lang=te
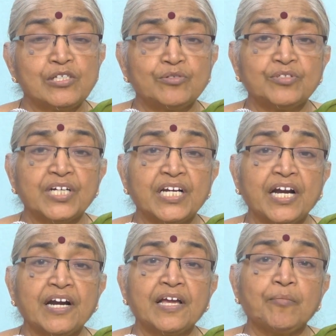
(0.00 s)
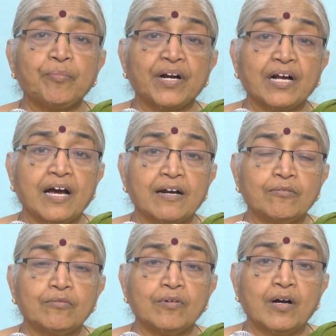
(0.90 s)
తీసుకున్న నిర్ణయం
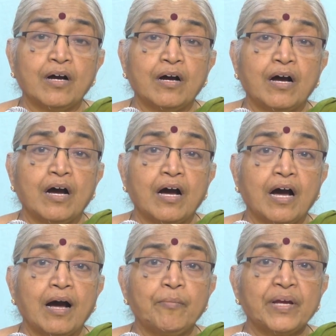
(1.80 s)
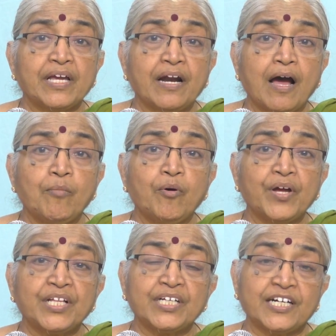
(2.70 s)
ప్రకారం ఆమెకి
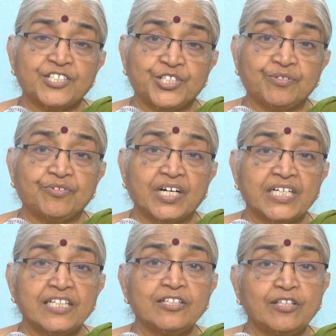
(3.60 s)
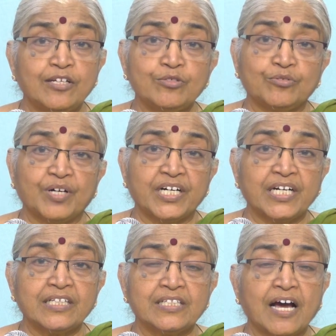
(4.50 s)
రాబోయేది కష్టం అనేది తెలుసు
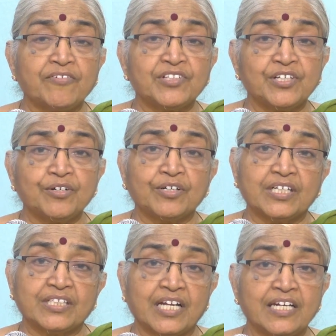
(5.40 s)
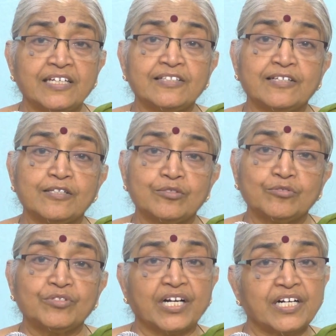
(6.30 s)
అంటే సావిత్రి యొక్క తల్లికి
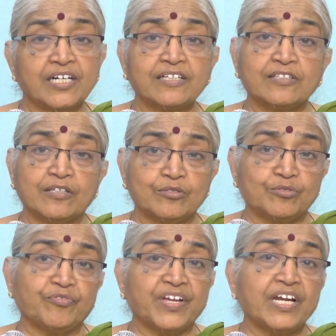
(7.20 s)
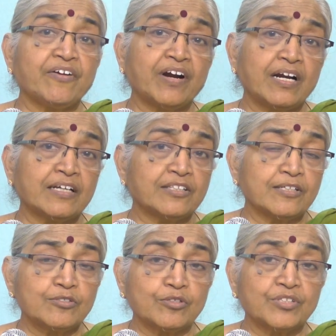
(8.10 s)
తెలుసు తండ్రికి తెలుసు వేరే వాళ్ళకి
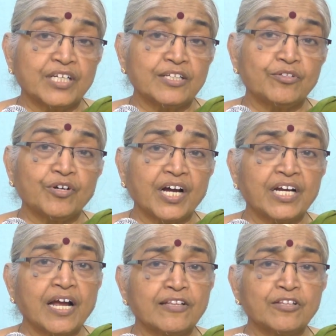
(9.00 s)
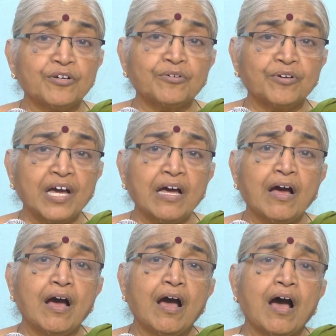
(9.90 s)
తెలుసో తెలియదో కానీ అందరూ కూడా
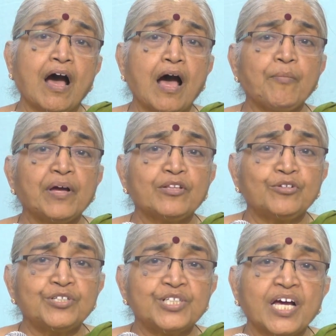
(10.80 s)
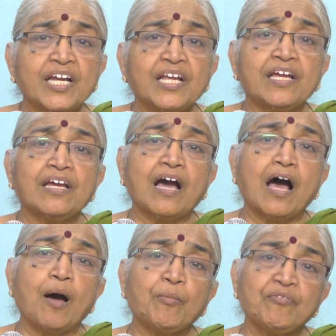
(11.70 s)
ఆమె అదృష్టానికి
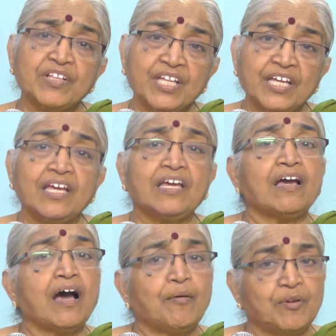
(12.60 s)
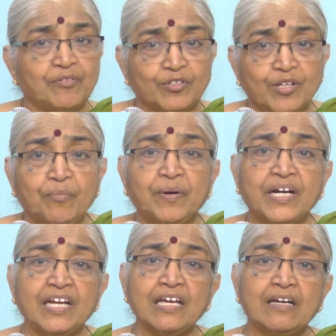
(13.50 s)
ఆమె విధికి ఆమెను
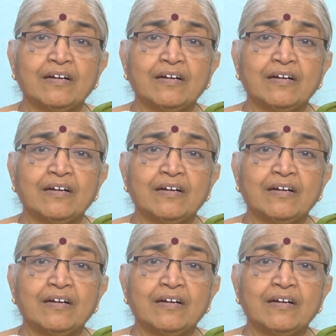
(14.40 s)
వదిలిపెట్టి